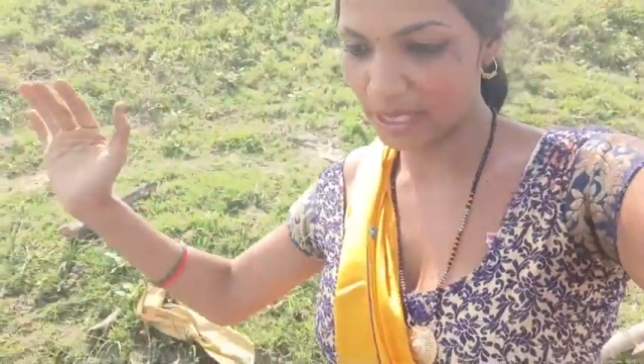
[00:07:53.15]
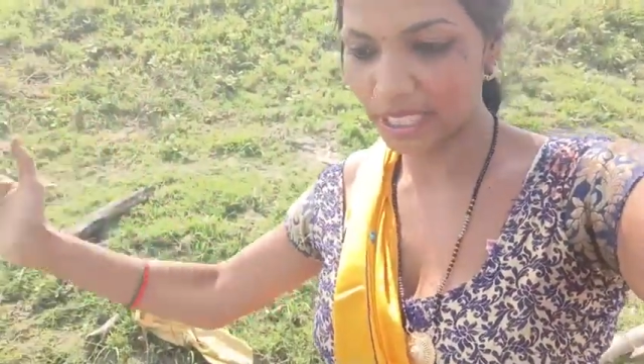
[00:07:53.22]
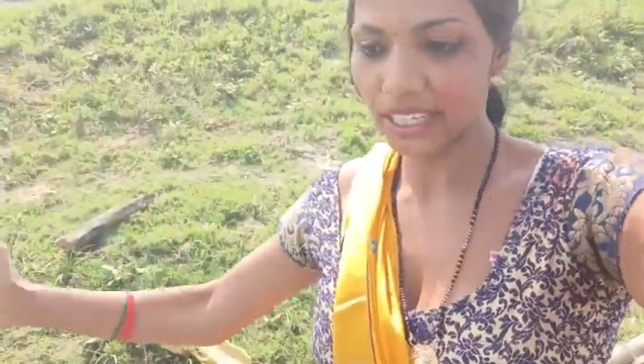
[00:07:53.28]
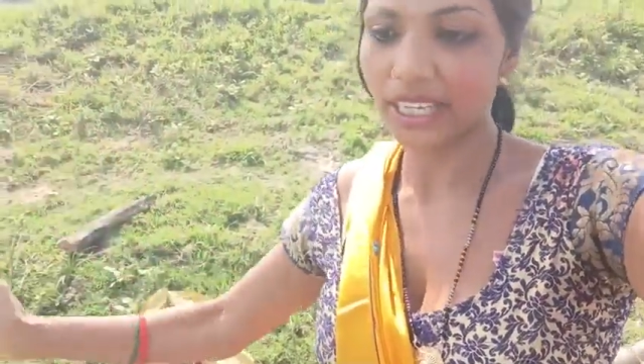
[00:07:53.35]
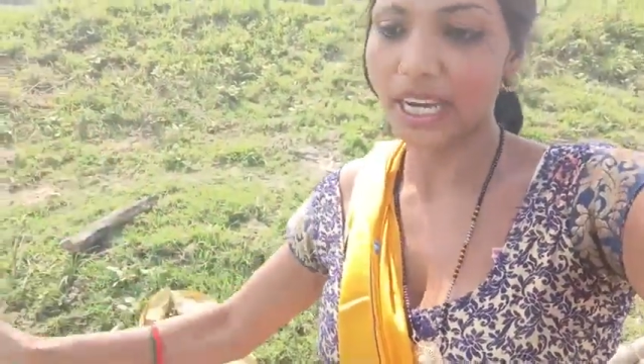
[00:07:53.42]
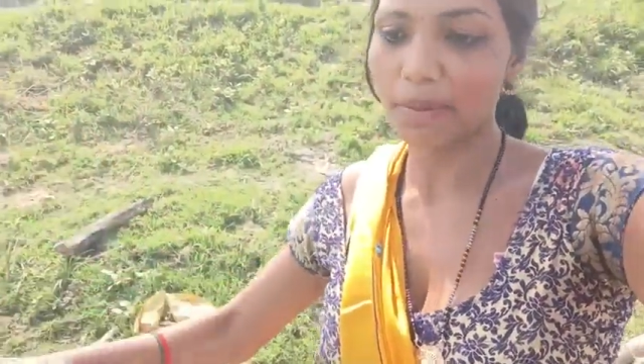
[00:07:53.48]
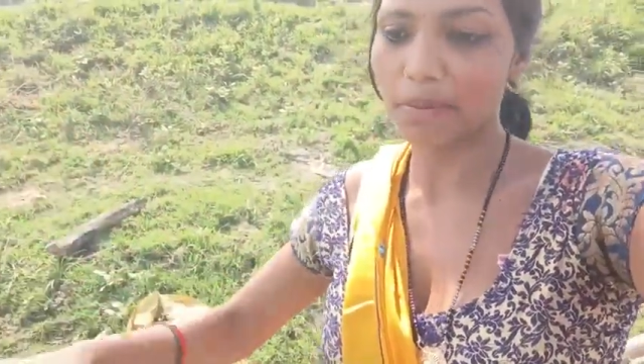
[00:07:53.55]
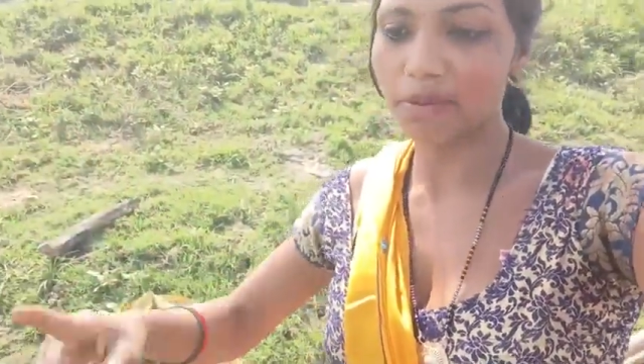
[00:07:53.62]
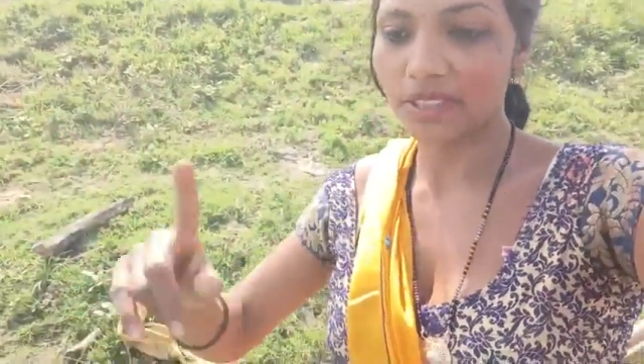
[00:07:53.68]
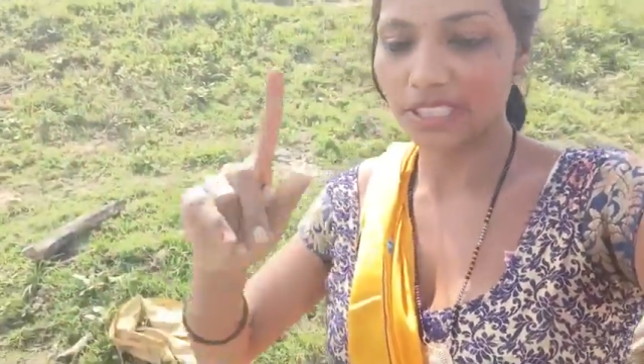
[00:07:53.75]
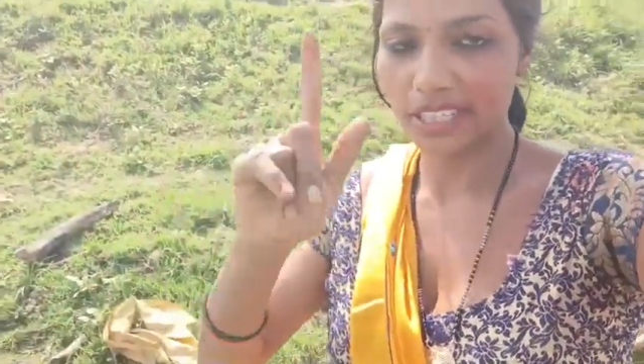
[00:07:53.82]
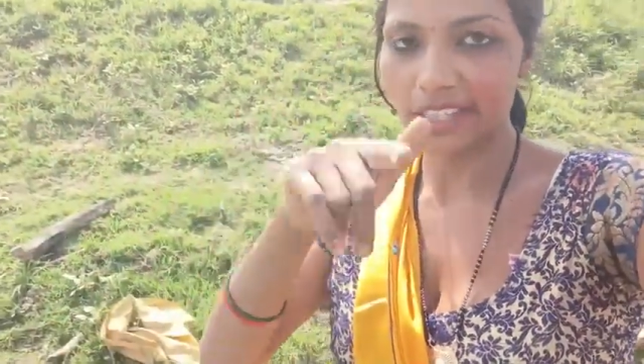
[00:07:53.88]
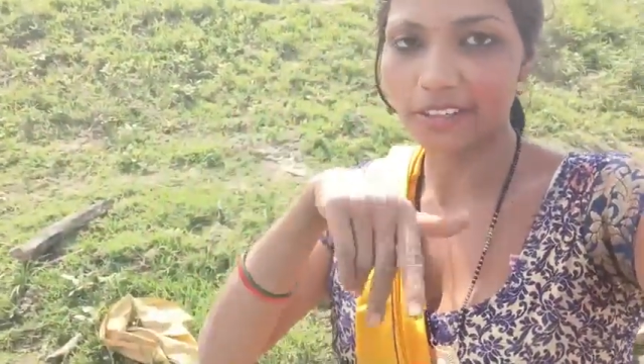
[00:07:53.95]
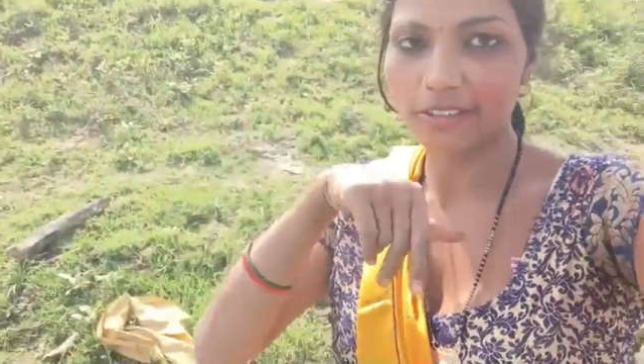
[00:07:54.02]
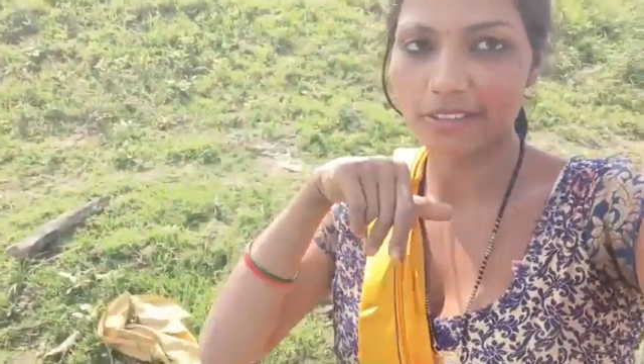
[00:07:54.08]
मिलेगा आप लोग
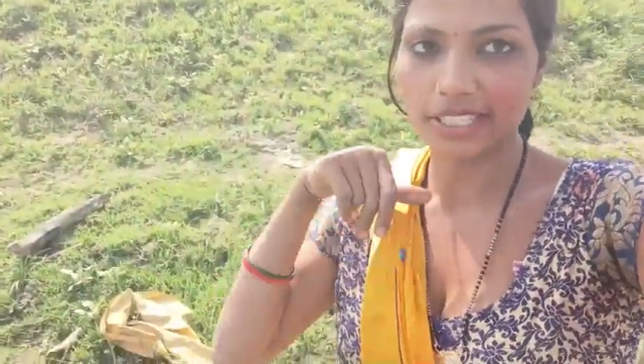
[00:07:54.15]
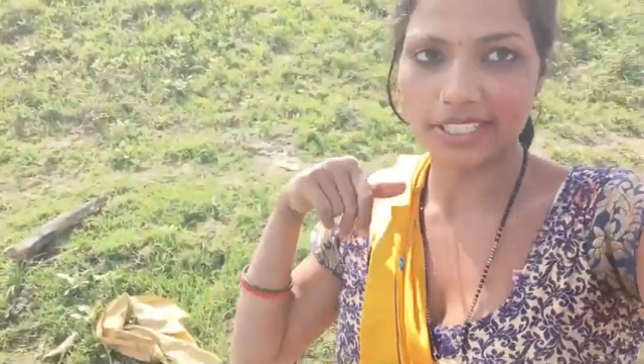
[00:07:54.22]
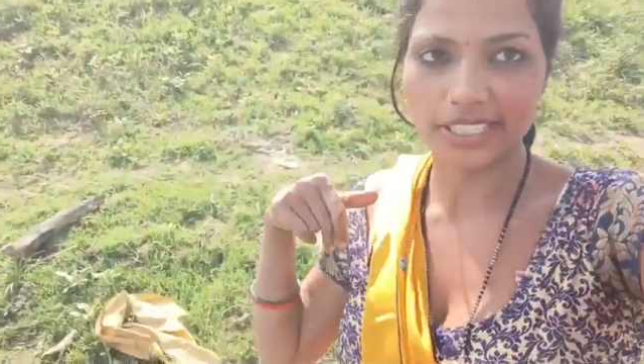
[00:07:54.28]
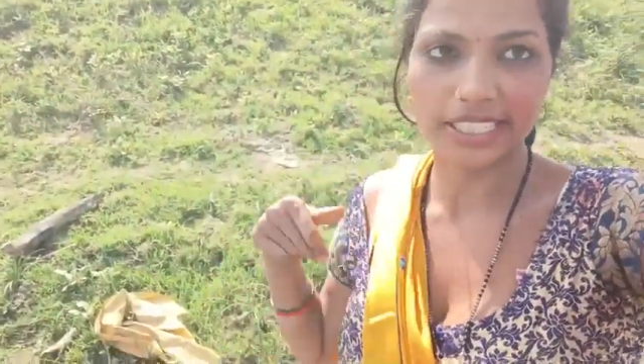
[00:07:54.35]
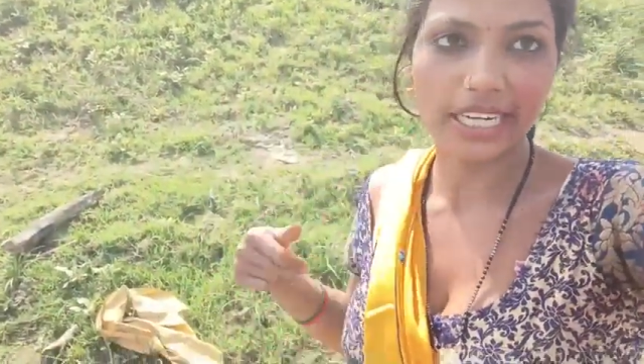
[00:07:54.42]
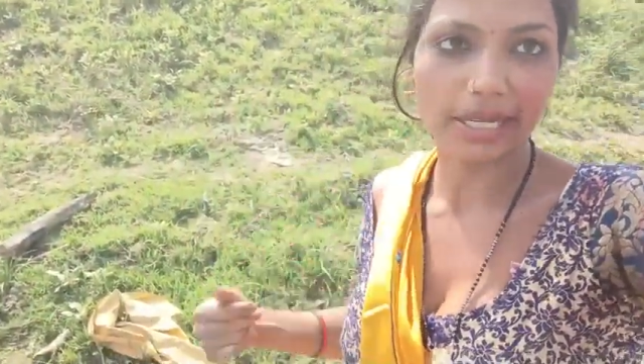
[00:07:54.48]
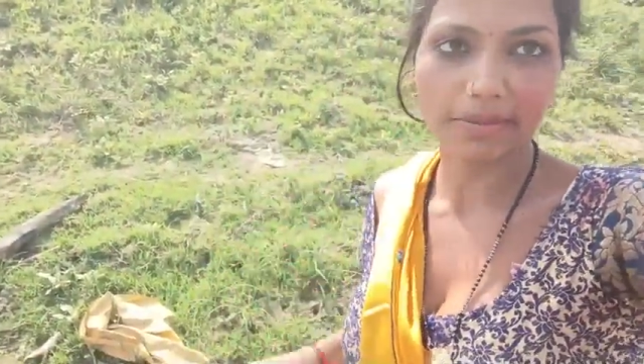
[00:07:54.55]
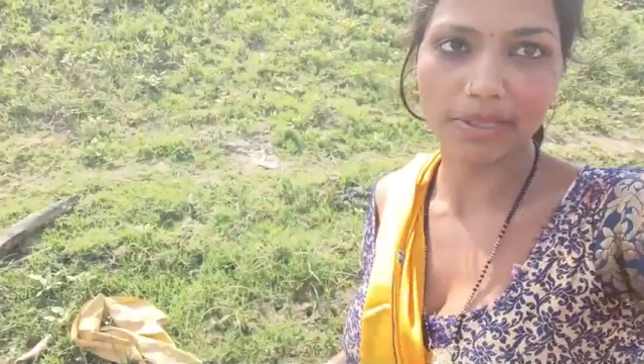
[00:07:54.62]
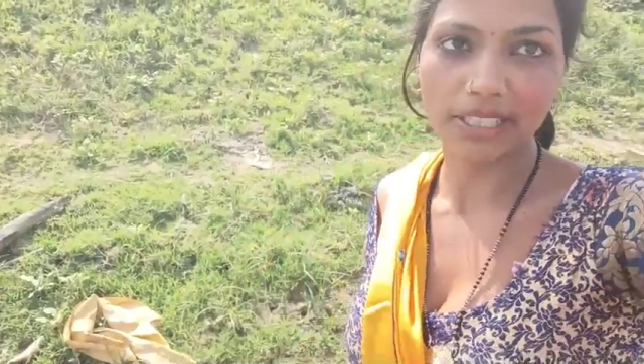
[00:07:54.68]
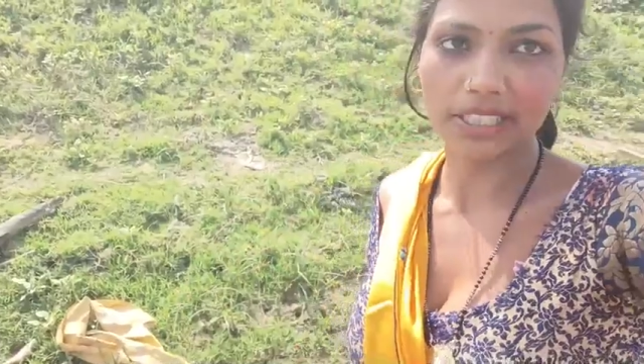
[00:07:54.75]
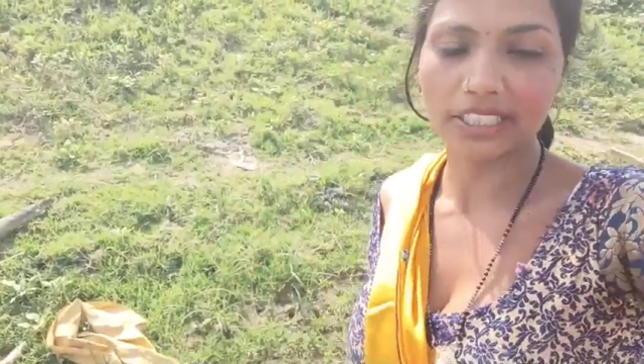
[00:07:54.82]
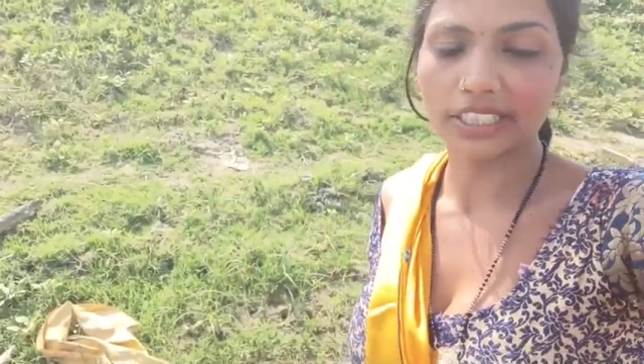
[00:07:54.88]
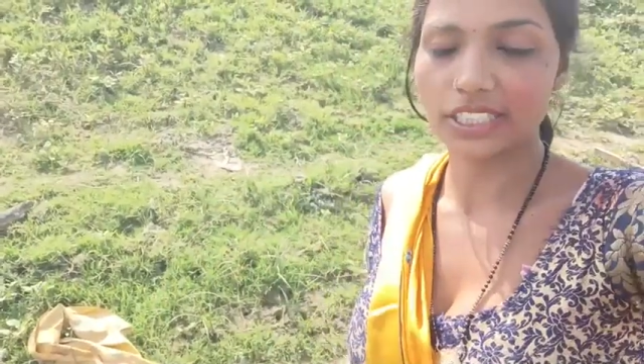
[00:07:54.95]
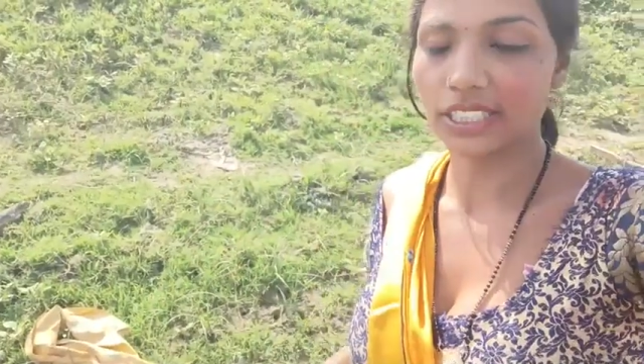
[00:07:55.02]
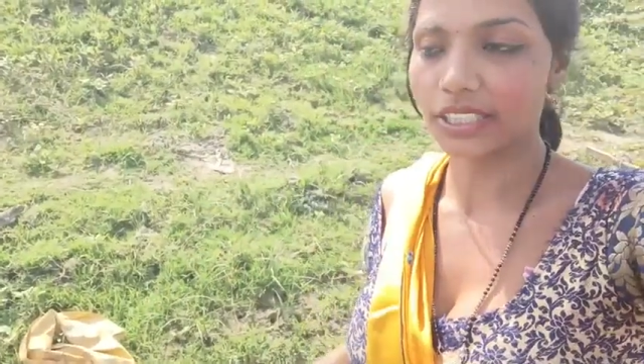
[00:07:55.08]
चैनल को सब्सक्राइब कर
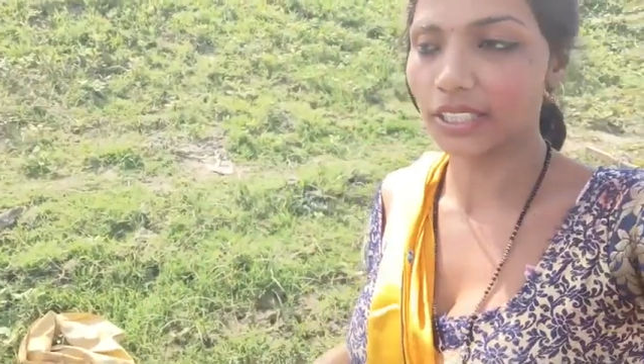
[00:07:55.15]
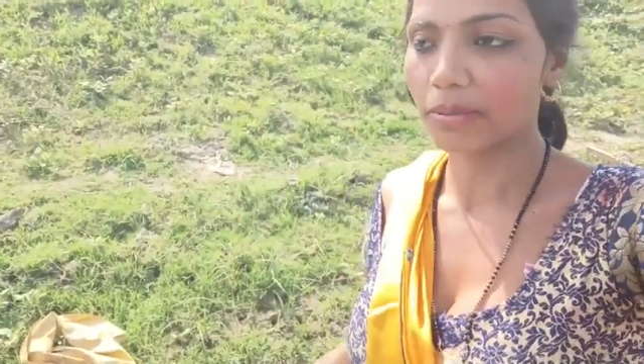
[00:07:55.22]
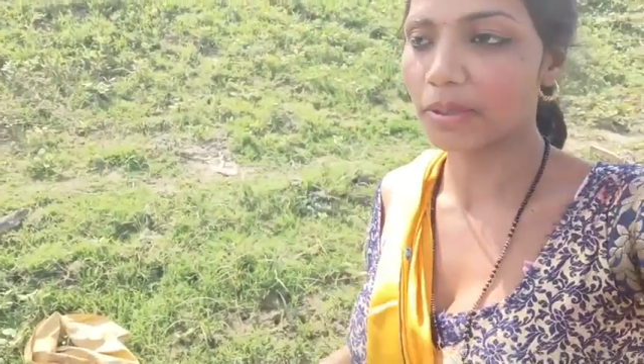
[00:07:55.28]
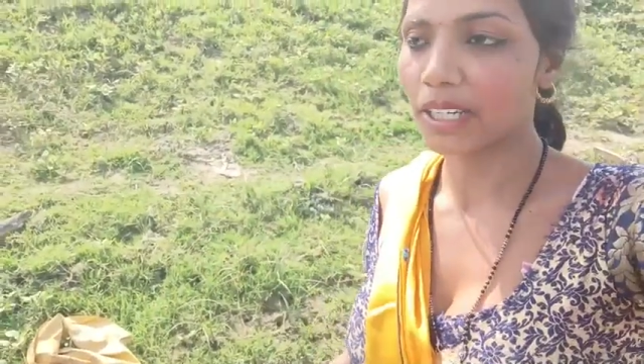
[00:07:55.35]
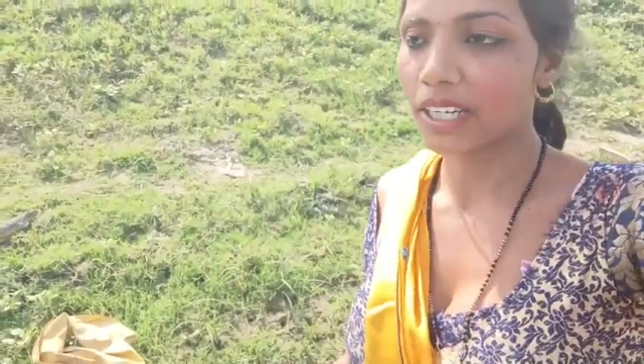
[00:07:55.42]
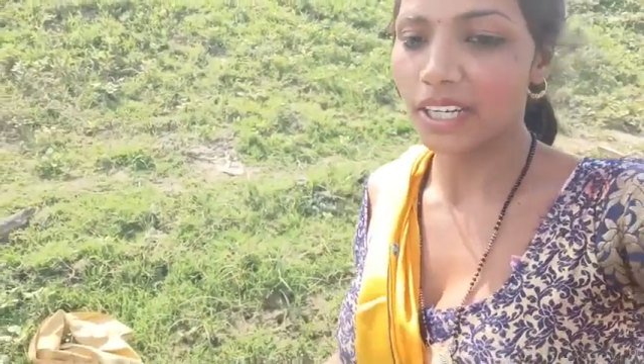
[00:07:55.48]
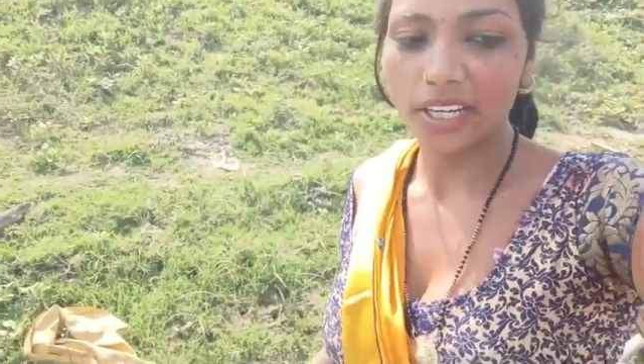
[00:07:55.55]
लीजिए तब